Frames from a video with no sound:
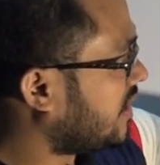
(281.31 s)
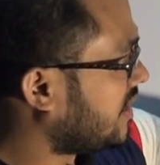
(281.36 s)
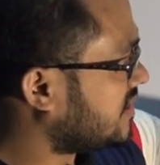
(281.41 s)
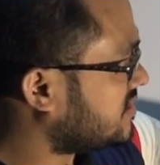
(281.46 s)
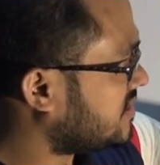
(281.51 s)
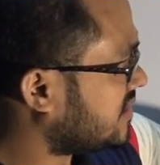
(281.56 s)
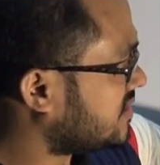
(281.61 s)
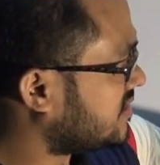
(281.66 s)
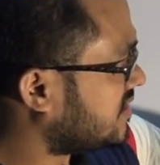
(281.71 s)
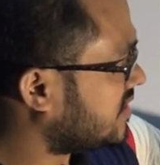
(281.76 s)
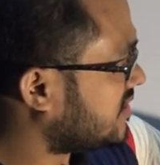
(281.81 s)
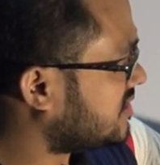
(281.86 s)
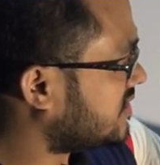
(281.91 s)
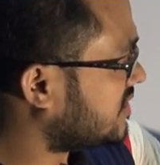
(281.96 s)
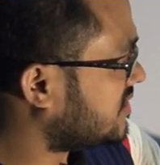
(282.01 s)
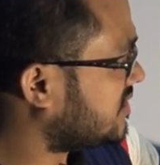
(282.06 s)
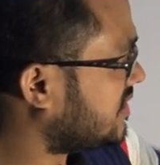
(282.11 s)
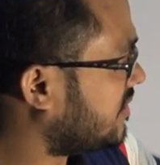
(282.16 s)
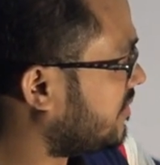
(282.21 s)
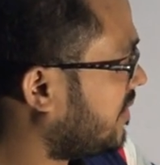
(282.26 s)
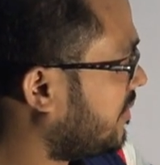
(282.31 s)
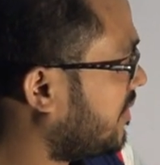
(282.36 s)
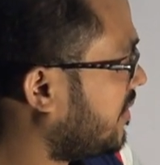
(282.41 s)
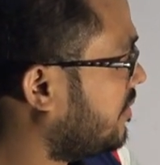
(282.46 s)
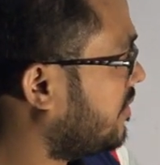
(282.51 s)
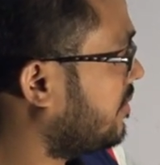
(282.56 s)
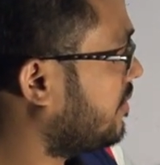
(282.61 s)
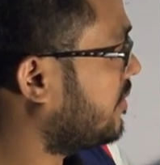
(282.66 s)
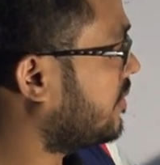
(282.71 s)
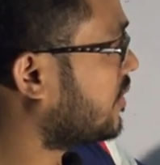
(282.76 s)
আস্তে আস্তে আস্তে আস্তে এভাবে
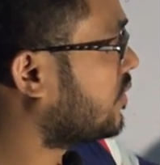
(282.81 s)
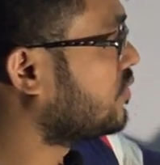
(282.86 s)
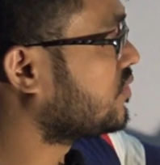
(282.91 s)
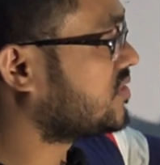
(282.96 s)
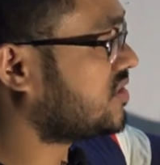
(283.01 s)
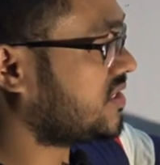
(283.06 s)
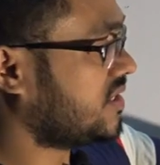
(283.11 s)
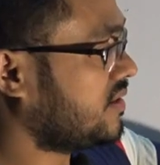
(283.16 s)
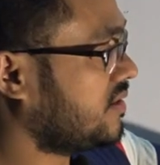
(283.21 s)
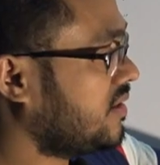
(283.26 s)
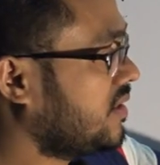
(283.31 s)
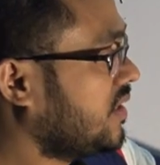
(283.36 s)
এভাবে ঘুরছে